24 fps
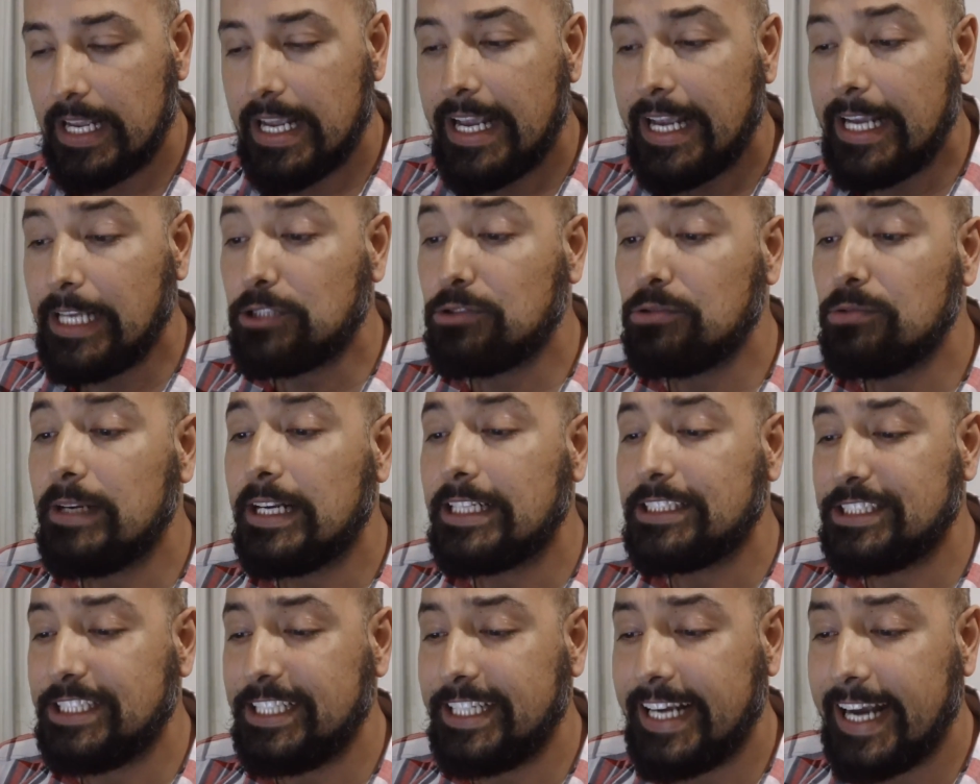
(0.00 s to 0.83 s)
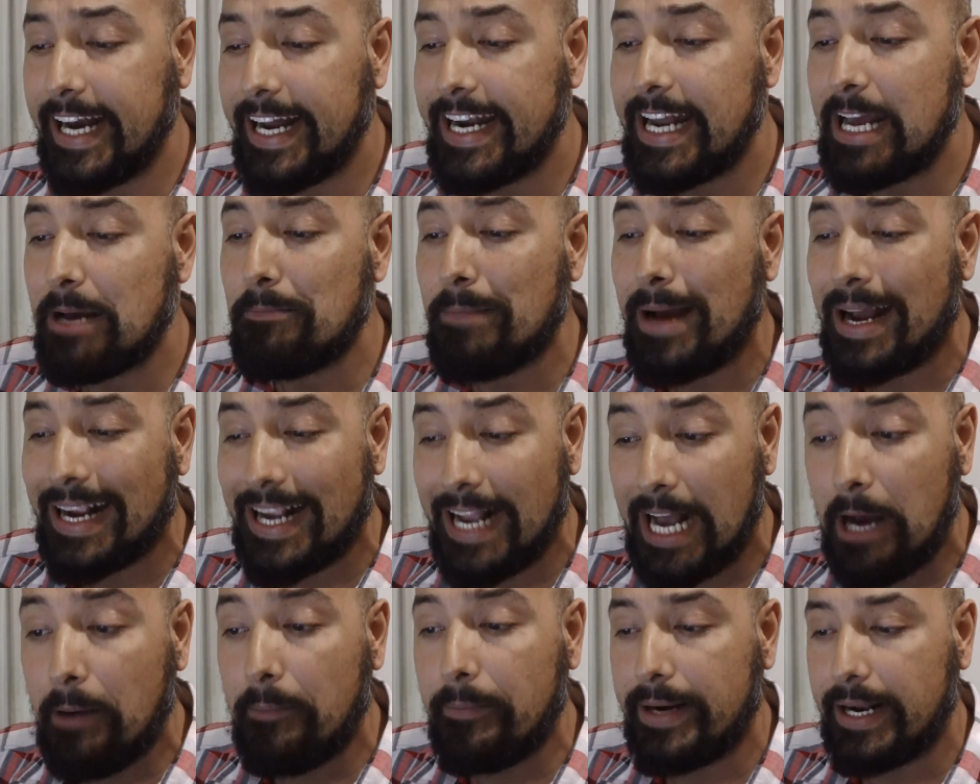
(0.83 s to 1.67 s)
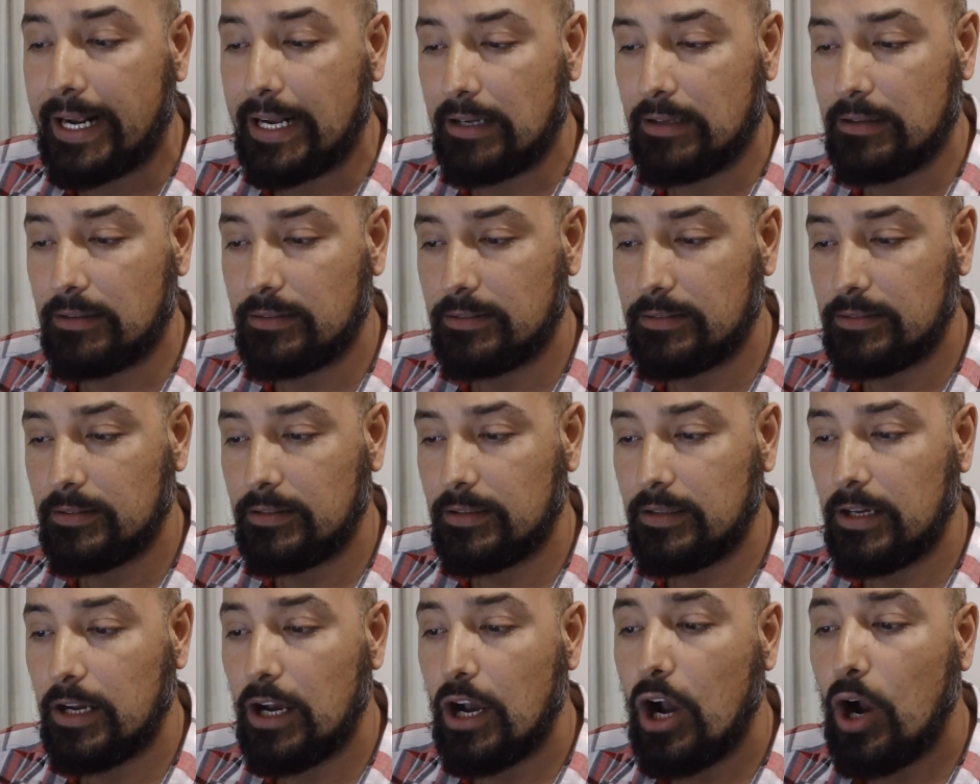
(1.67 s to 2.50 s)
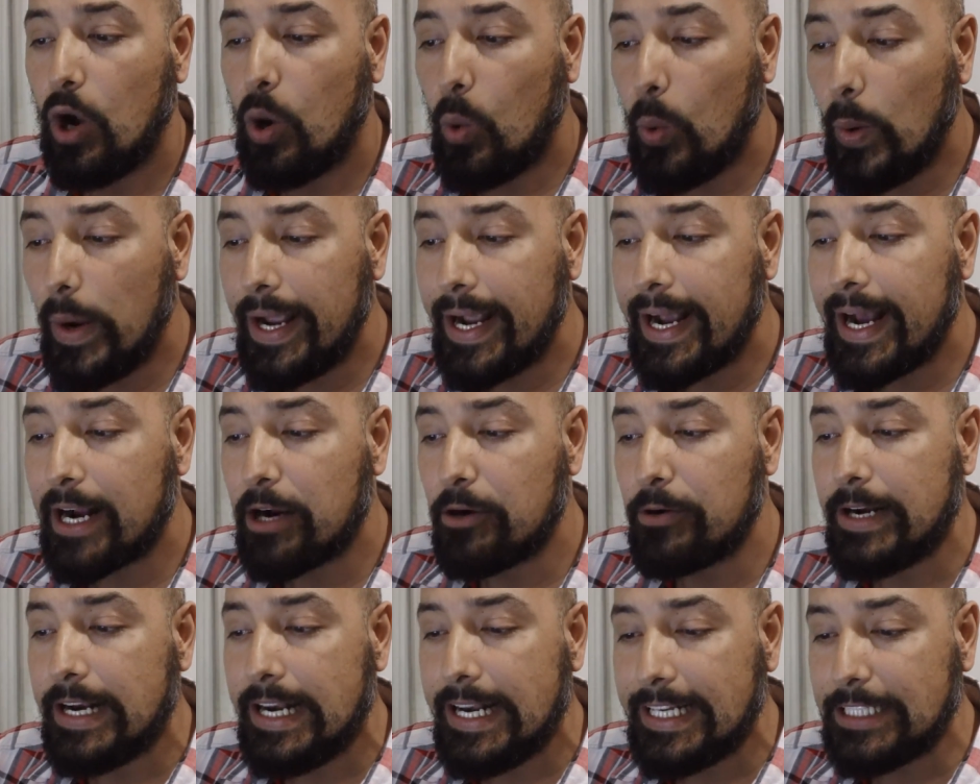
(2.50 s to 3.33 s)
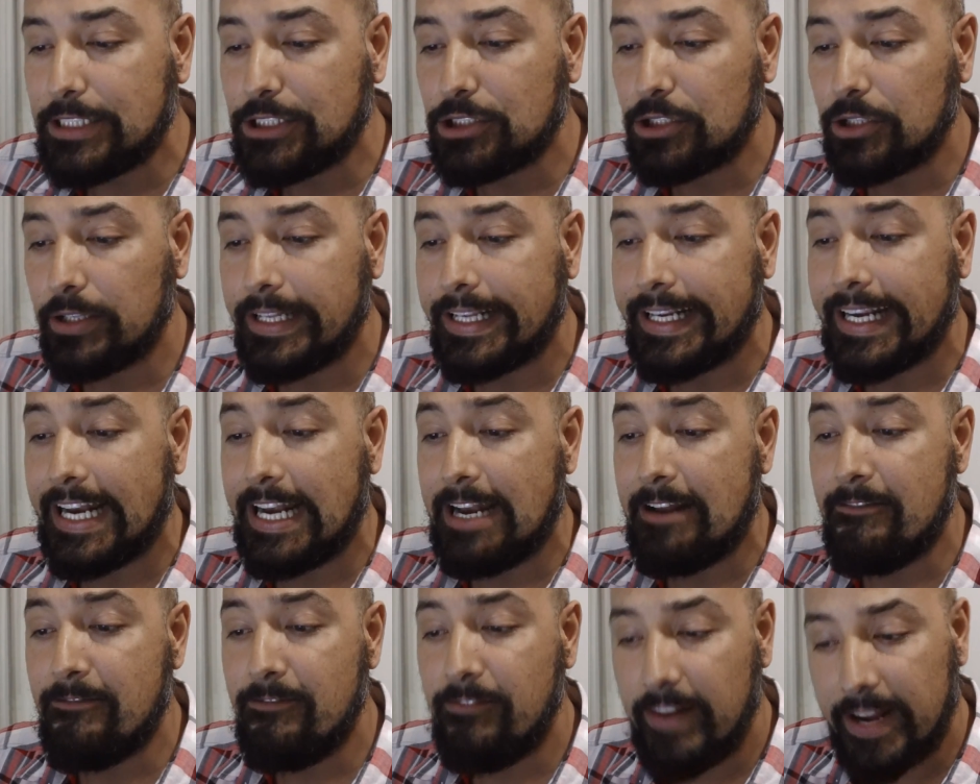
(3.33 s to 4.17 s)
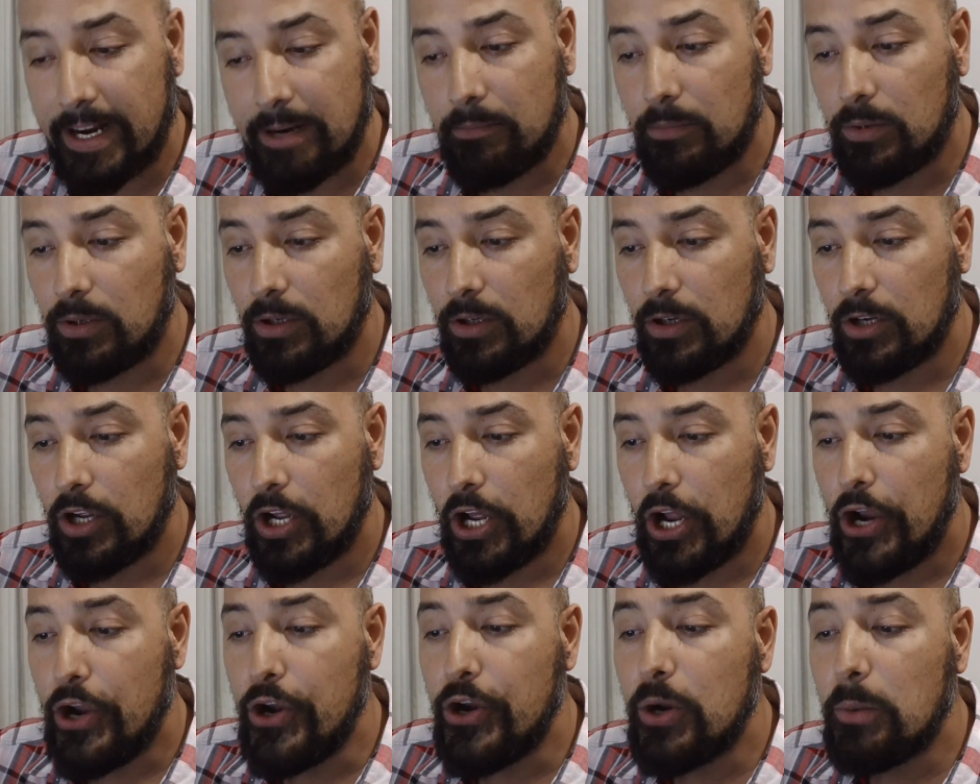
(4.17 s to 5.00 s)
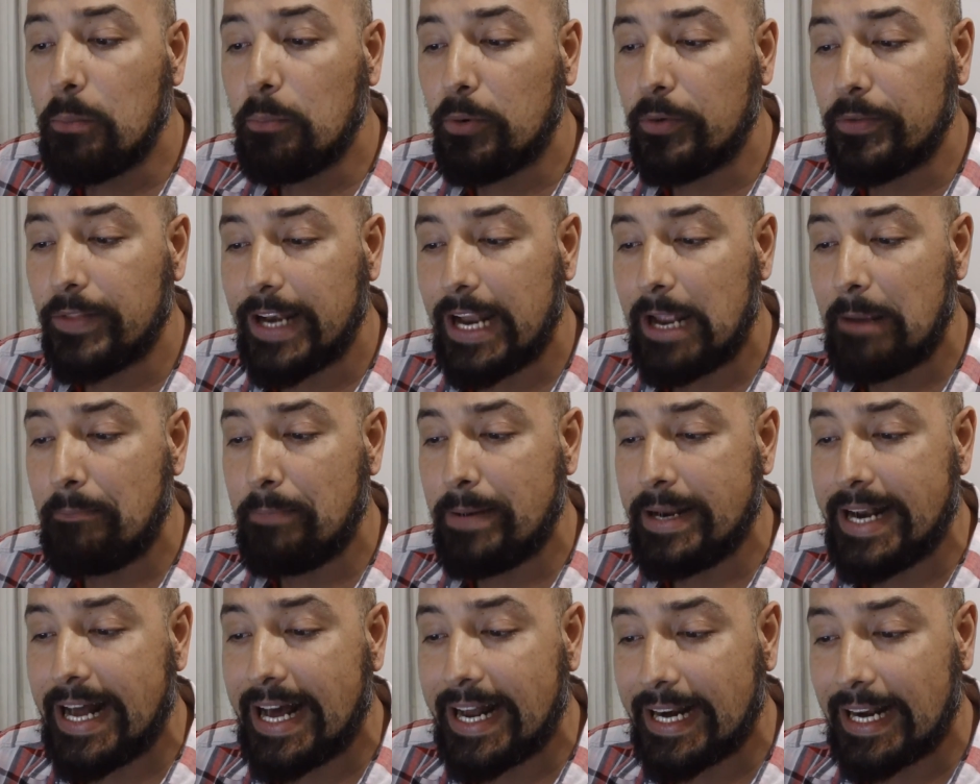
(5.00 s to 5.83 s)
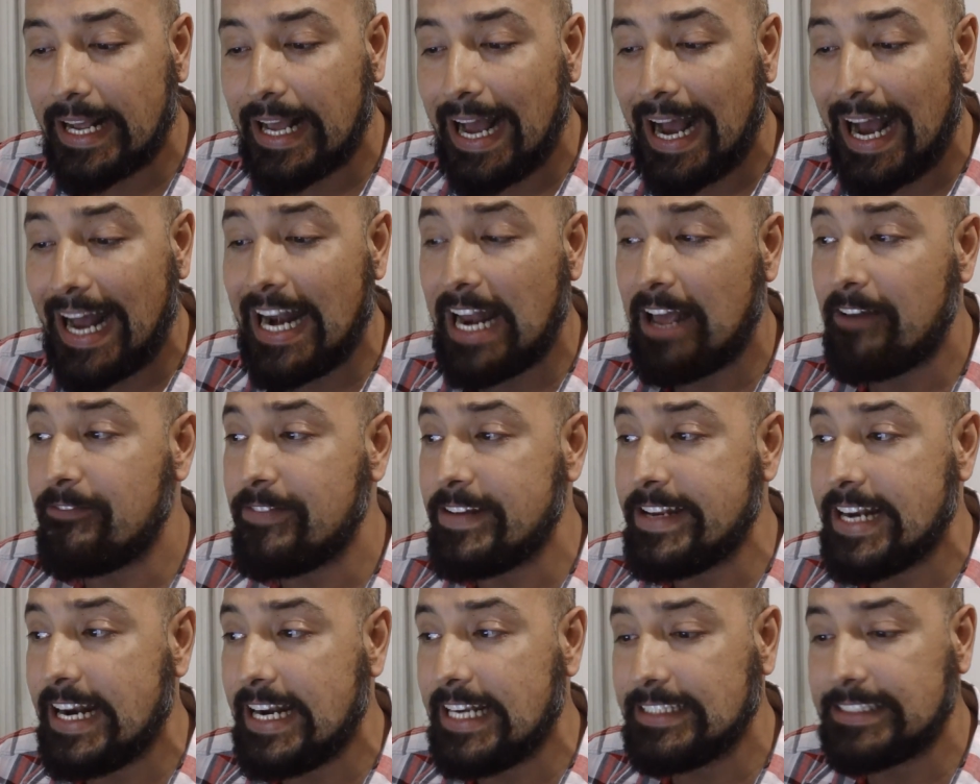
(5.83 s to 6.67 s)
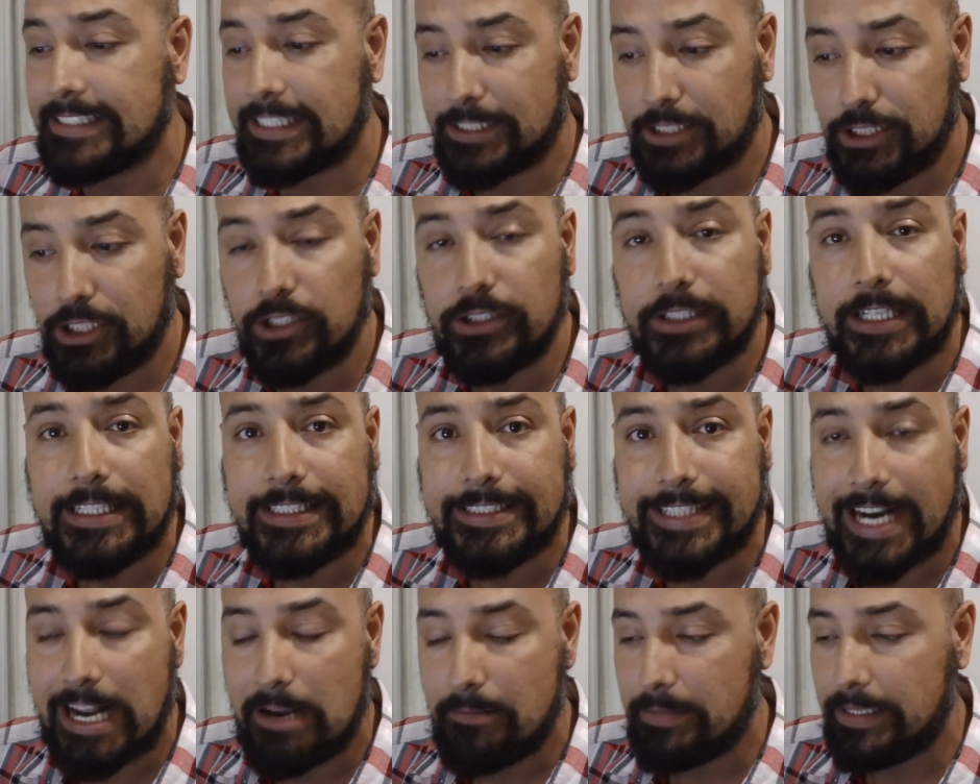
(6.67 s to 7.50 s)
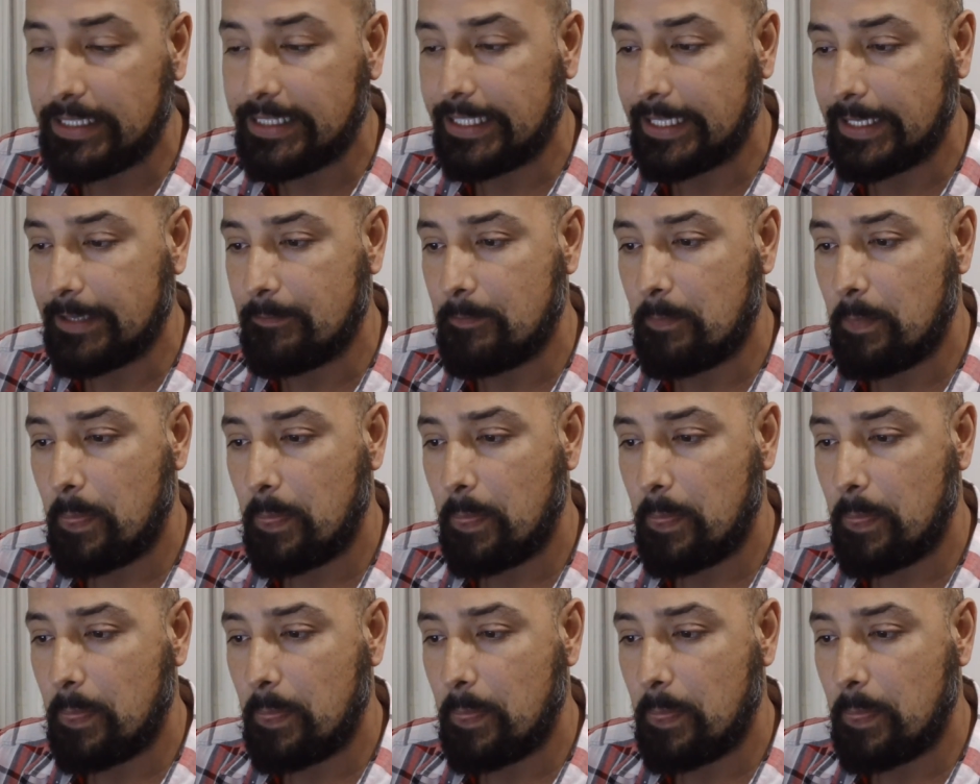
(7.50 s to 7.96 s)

es una chicana macabra. Juega con el hecho de que el enfermo no podrá esperar a la finalización del trámite.